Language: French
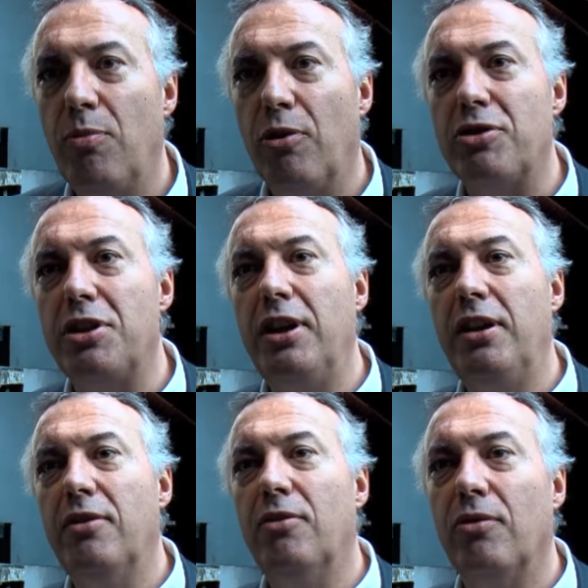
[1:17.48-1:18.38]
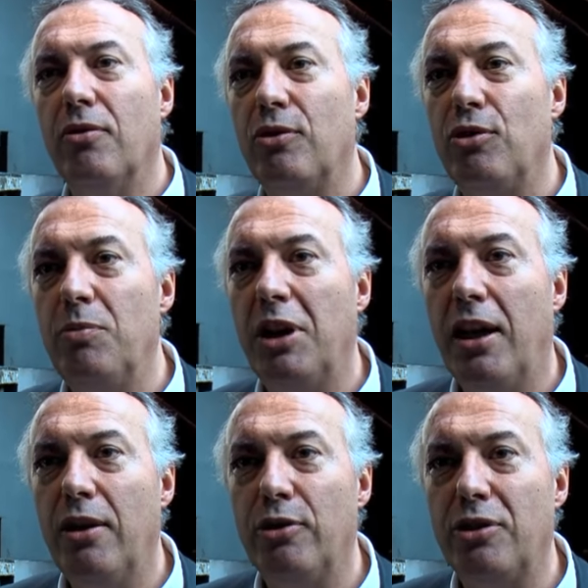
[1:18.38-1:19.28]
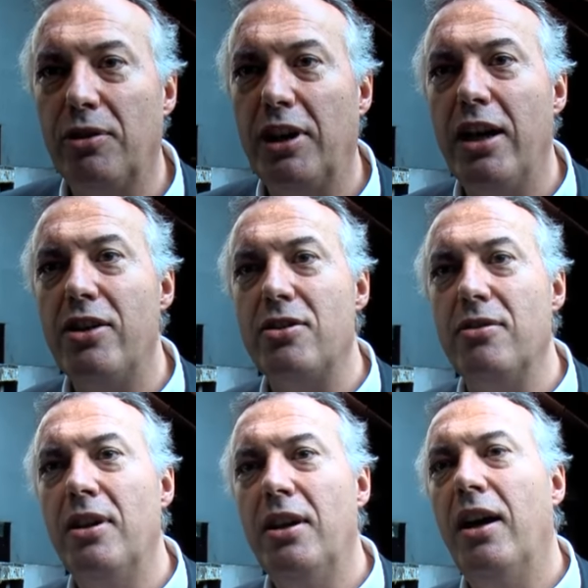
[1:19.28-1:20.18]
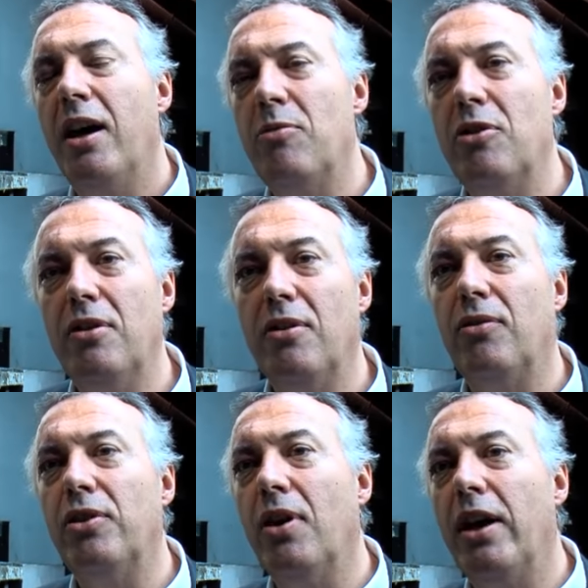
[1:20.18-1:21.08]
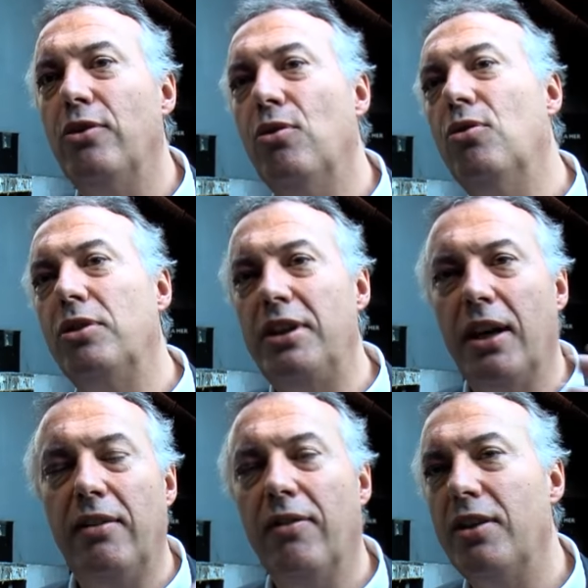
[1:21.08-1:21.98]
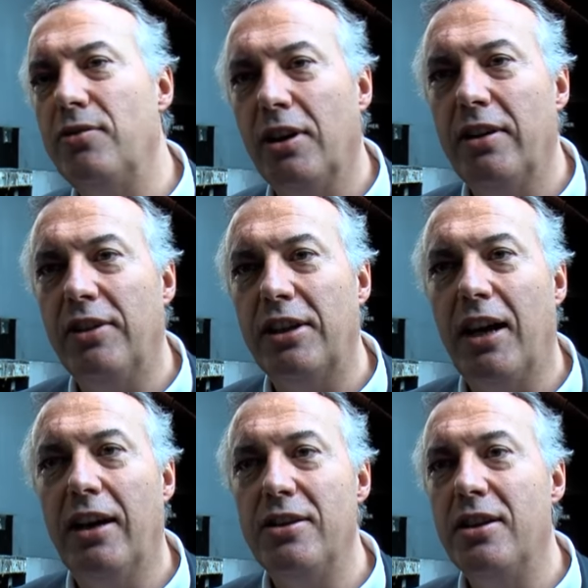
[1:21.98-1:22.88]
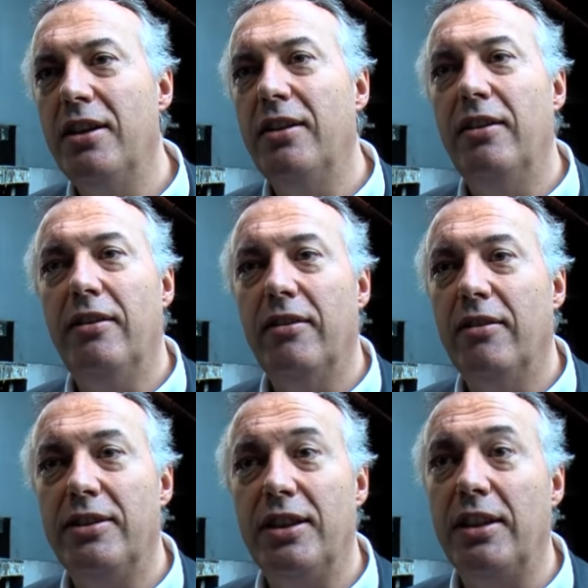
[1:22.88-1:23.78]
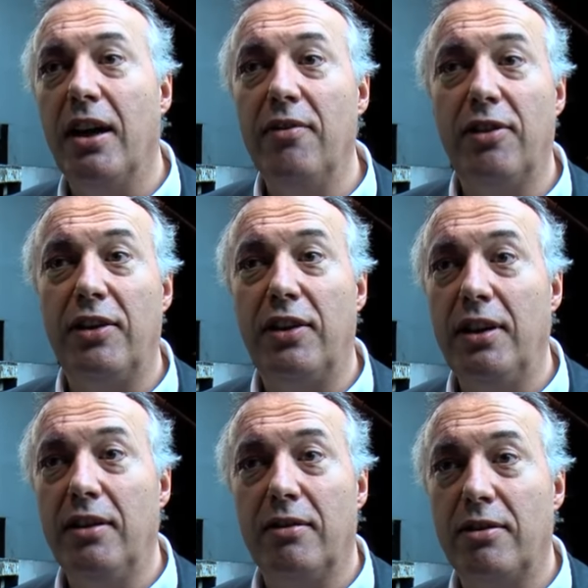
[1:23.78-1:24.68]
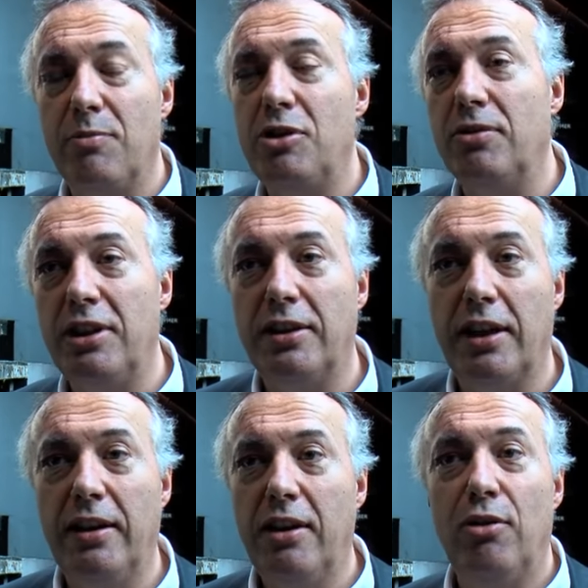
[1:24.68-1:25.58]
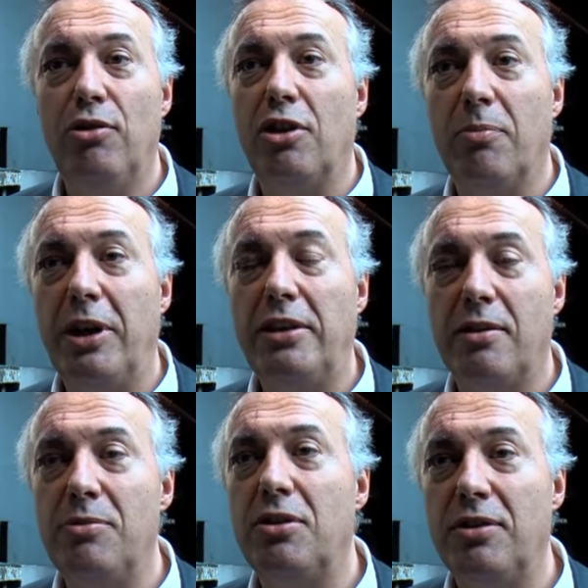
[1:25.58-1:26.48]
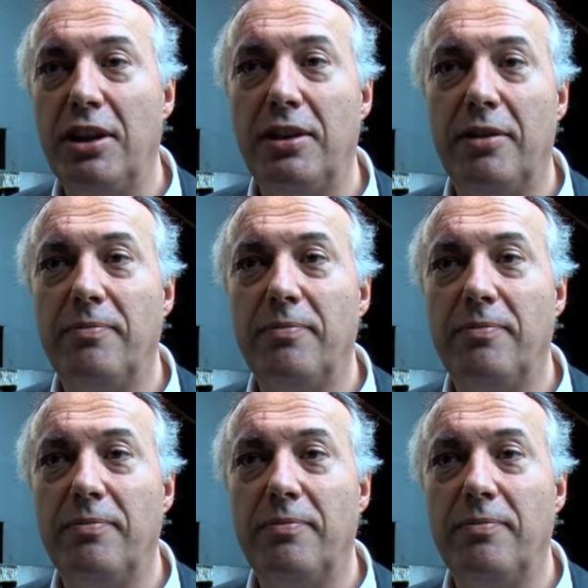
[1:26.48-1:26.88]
plancher, on subira le tangage à bord, on aura de l'eau qui arrivera sur les vitrages, euh, etc. Enfin, c'est euh, comme si on y était, une tempête comme si on y était.